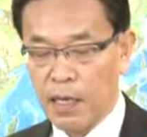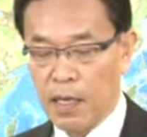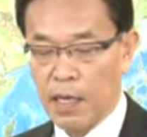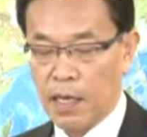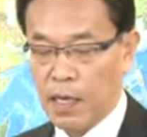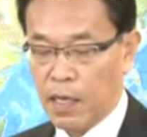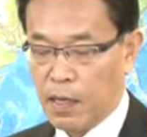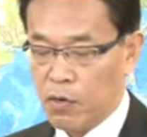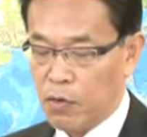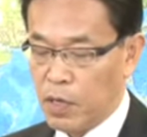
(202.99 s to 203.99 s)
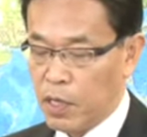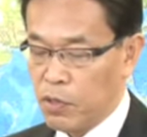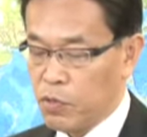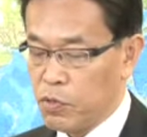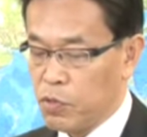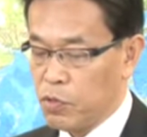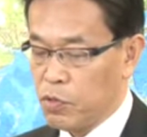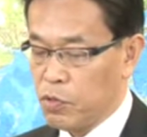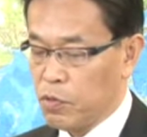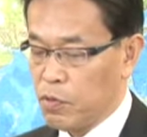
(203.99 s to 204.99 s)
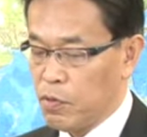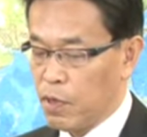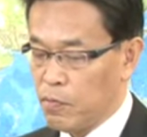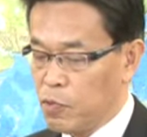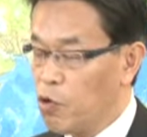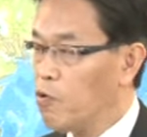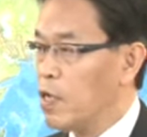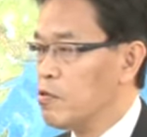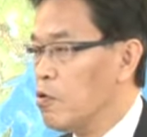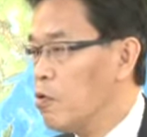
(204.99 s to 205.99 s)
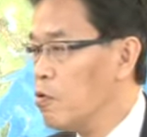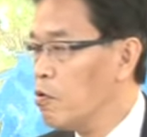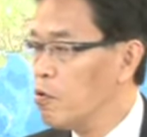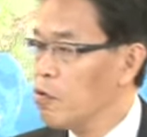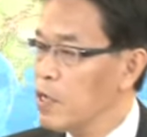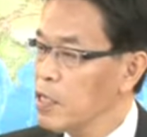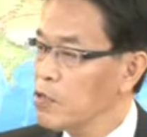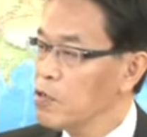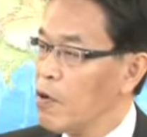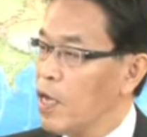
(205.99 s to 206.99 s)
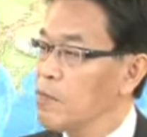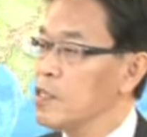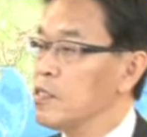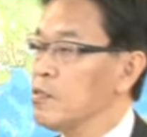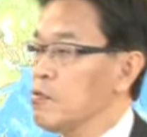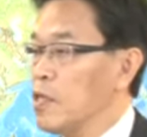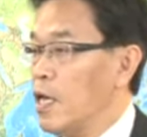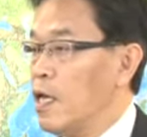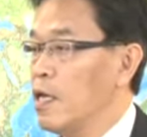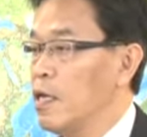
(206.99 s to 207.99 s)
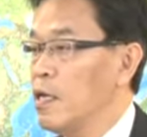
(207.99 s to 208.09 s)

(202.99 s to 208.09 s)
えー、この連休中、向こうはあの連休ではありませんので、